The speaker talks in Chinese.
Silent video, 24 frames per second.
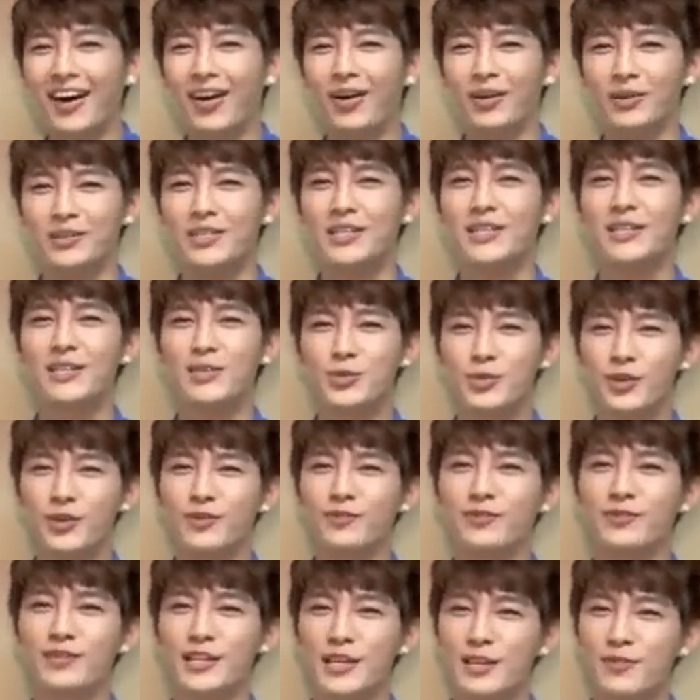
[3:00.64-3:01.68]
哦，Taylor
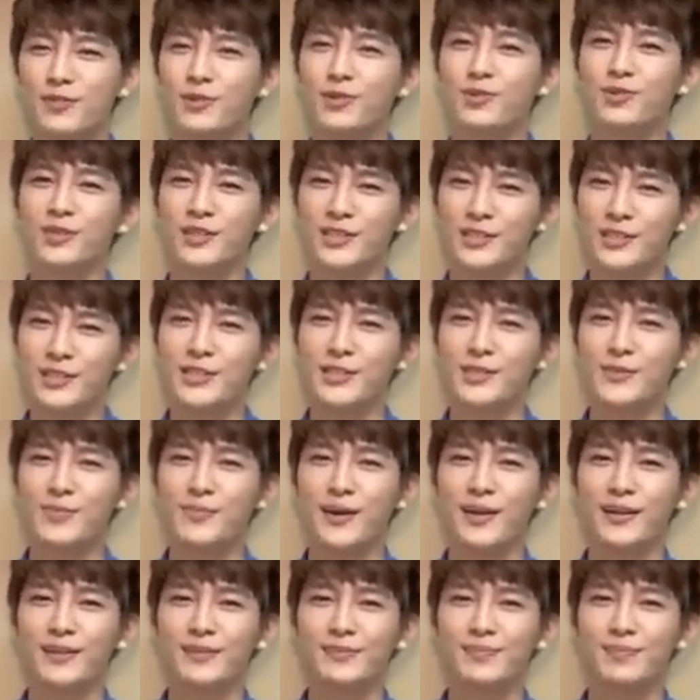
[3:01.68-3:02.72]
Swift 这一部分真的是
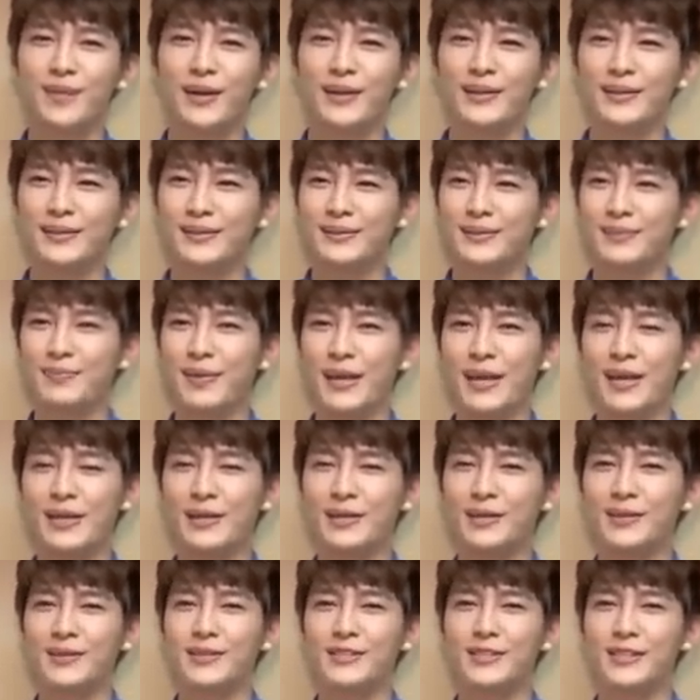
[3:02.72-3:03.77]
蛮蛮每一
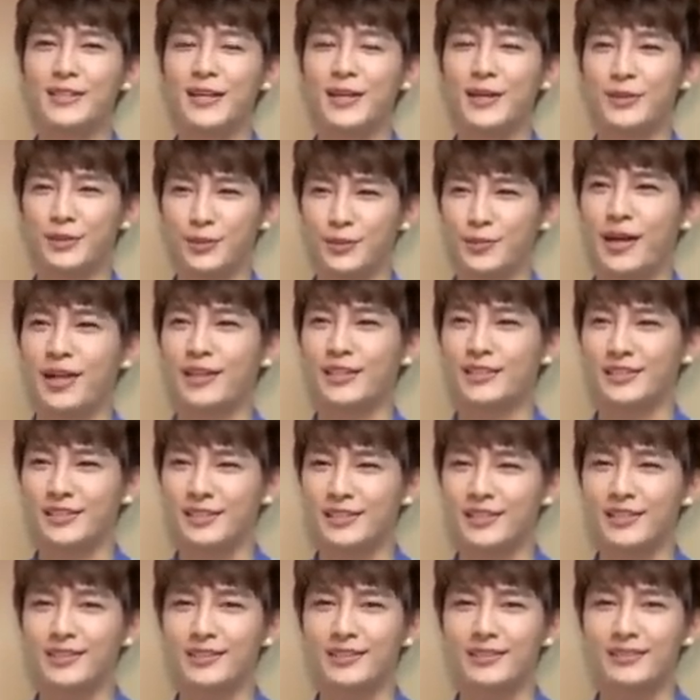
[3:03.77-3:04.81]
个前男友都被他
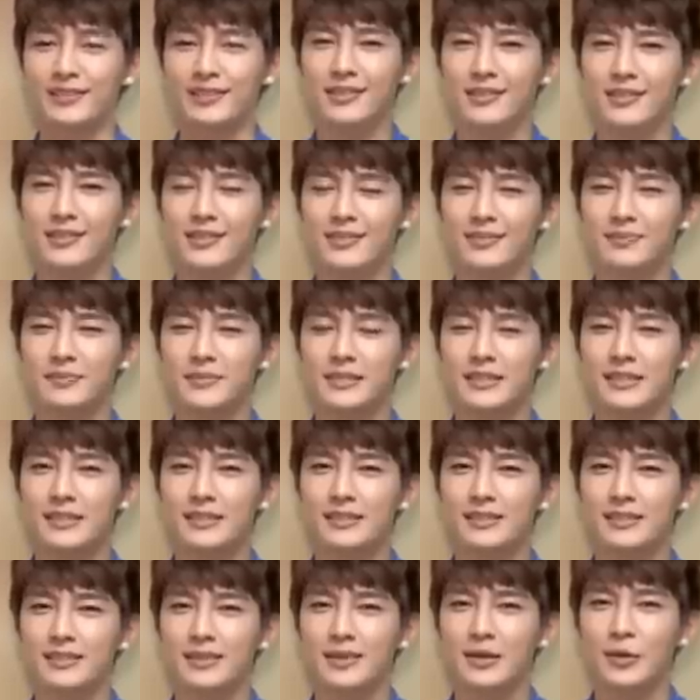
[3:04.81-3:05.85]
写了，但是
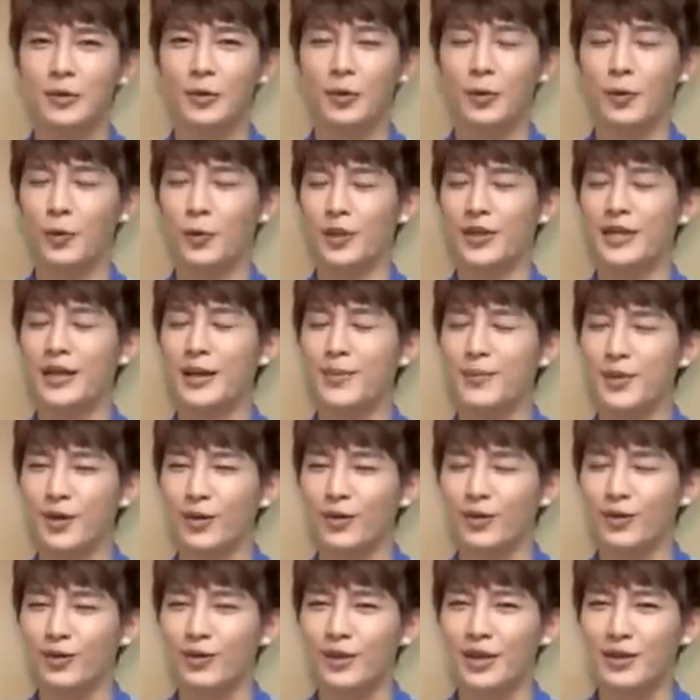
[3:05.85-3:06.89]
我我应该没
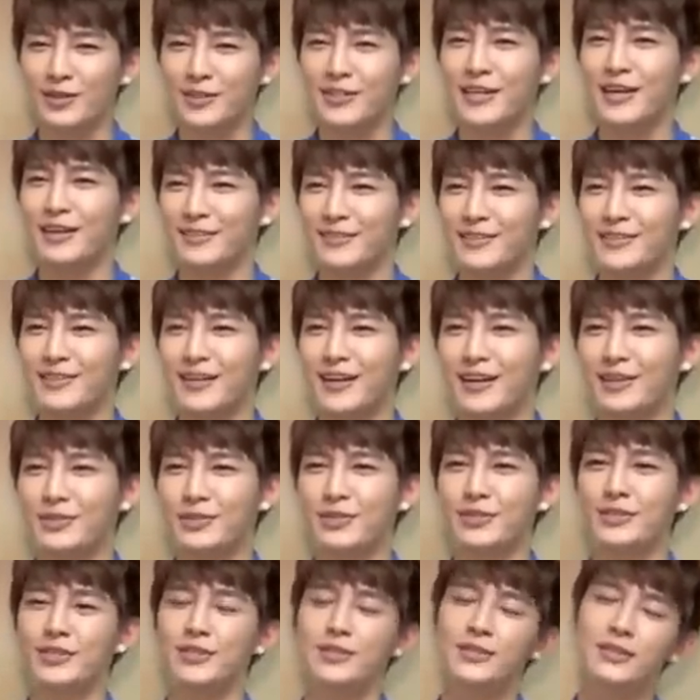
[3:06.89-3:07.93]
有要这样子啦，
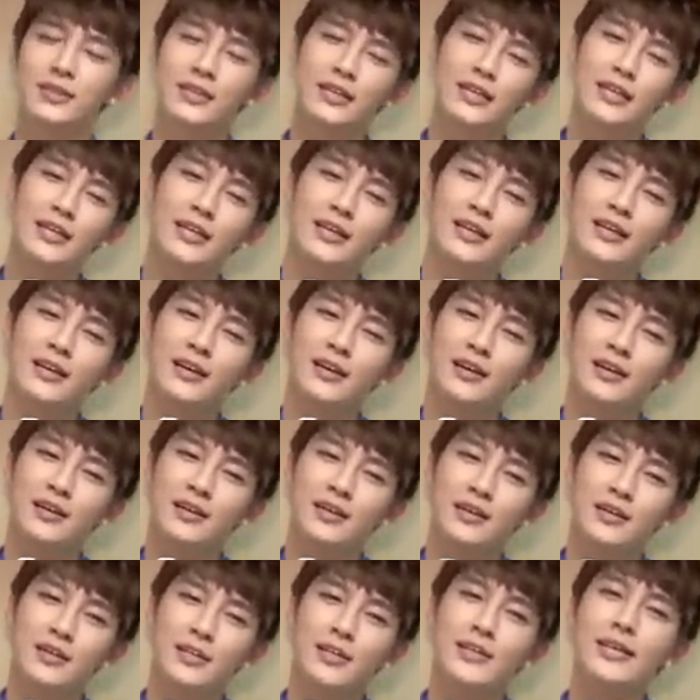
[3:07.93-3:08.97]
就是
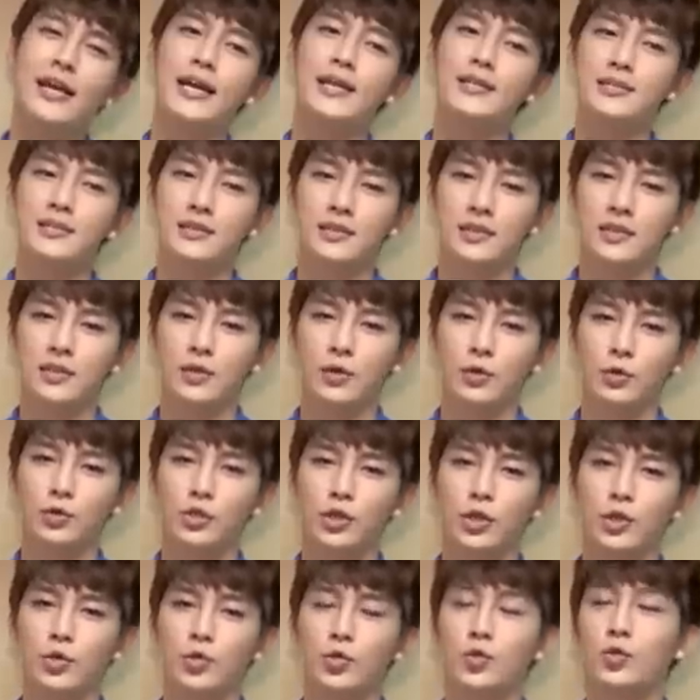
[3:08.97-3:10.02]
一开始可能我
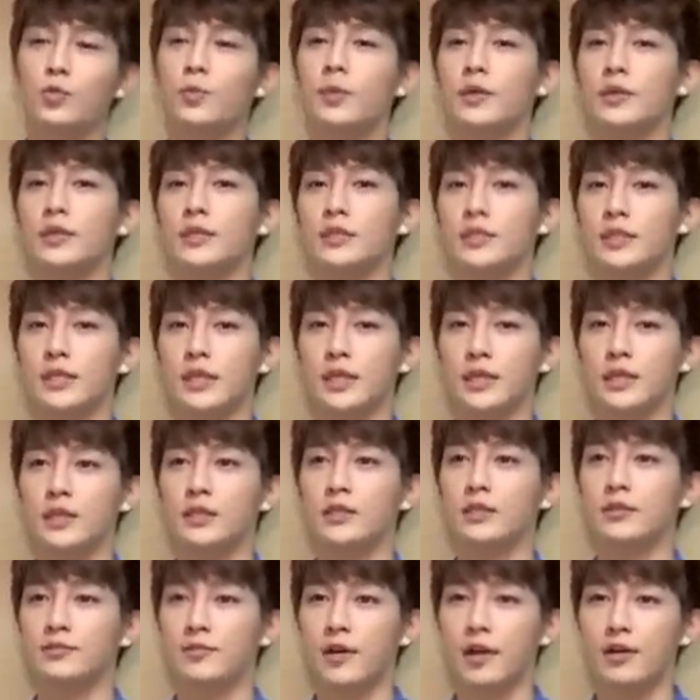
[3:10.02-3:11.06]
觉得入门的写
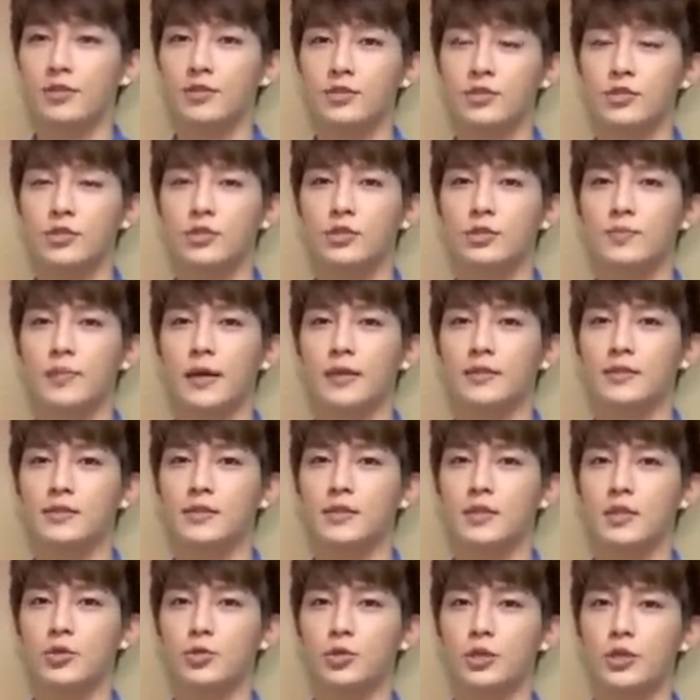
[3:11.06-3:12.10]
歌的方式就是把
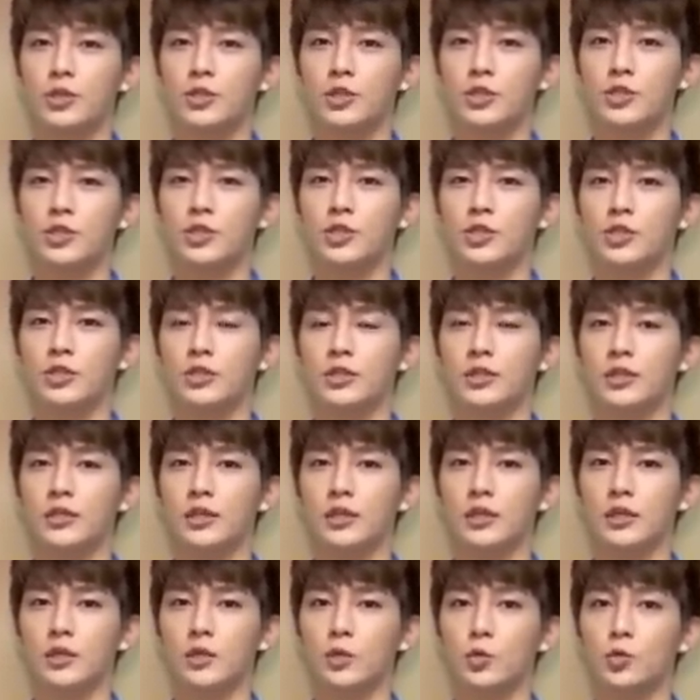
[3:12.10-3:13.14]
自己最真实的
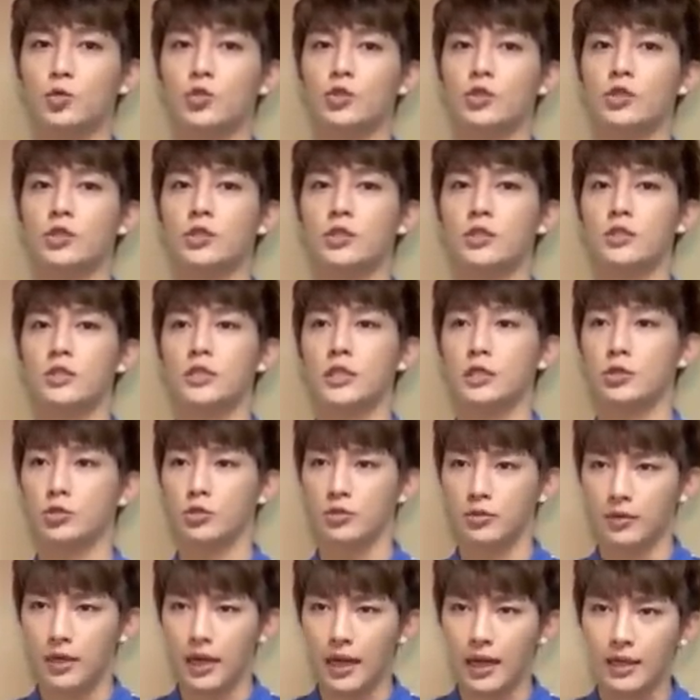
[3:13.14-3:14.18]
那个故事写
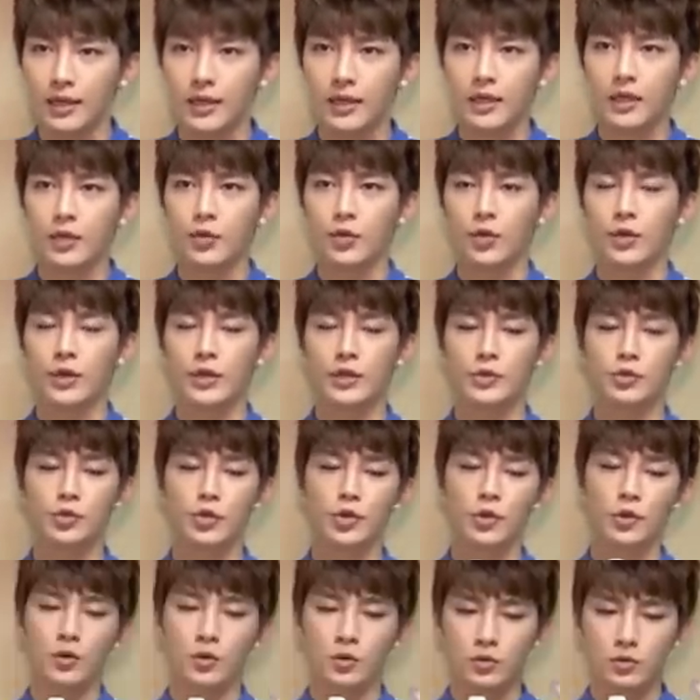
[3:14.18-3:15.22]
出来，因为你
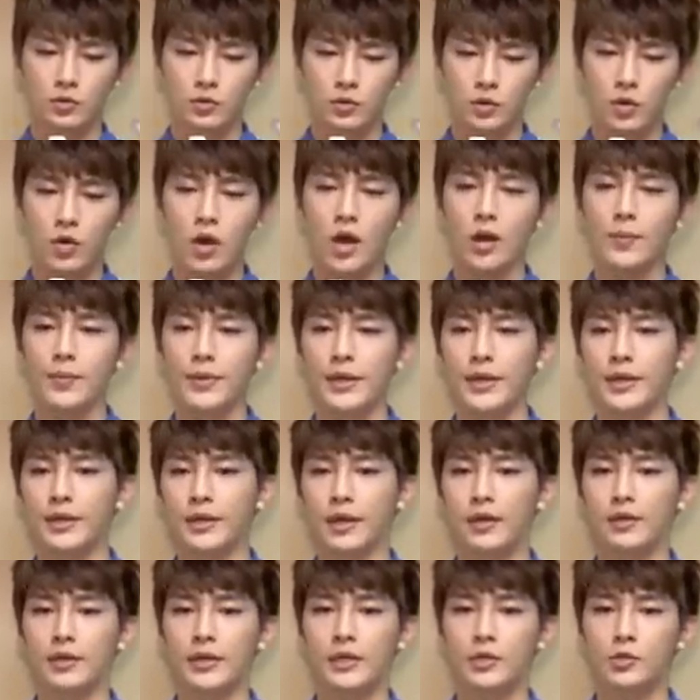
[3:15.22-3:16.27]
最有画面，
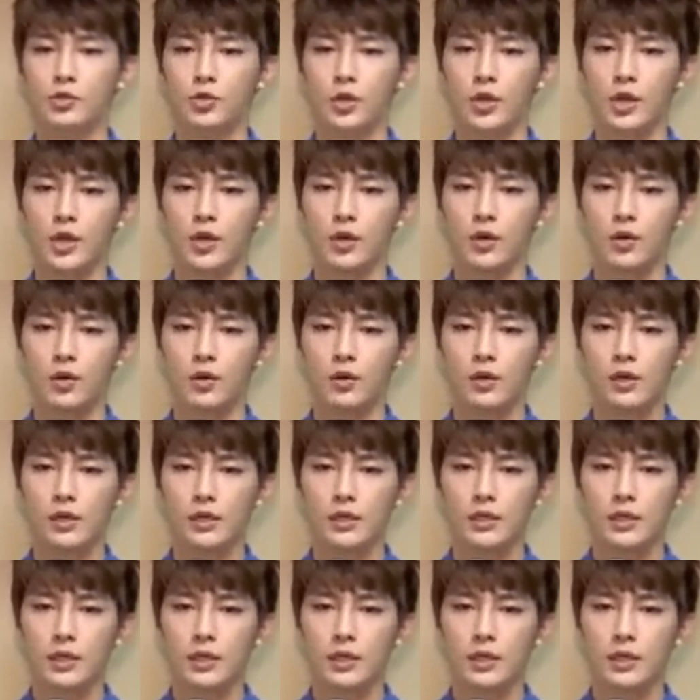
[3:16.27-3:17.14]
然后你也最有